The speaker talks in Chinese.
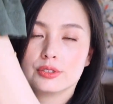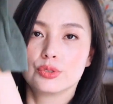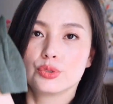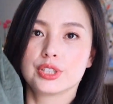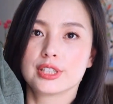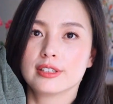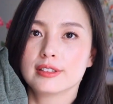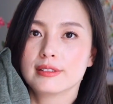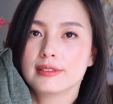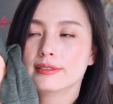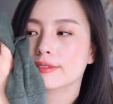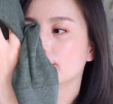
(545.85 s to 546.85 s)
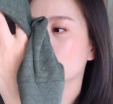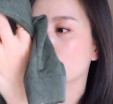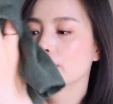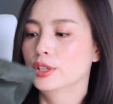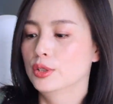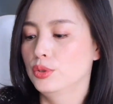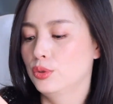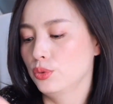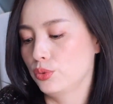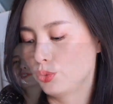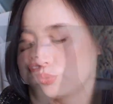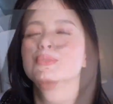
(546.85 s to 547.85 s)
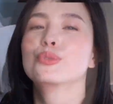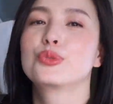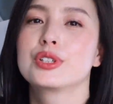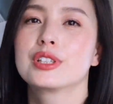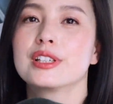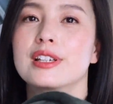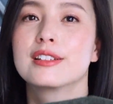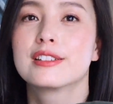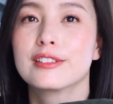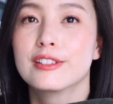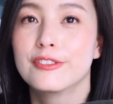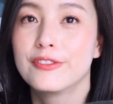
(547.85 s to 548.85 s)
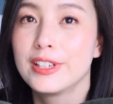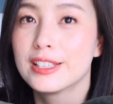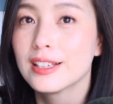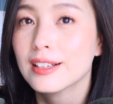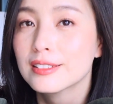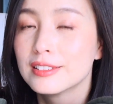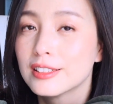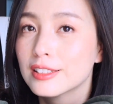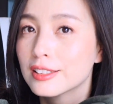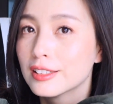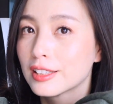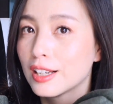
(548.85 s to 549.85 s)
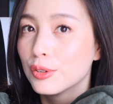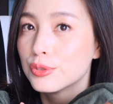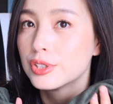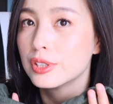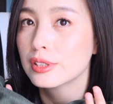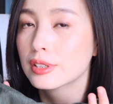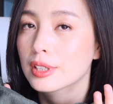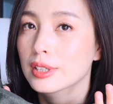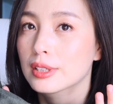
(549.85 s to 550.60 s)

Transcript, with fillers: 就这个，我觉得这个颜色非常的高级，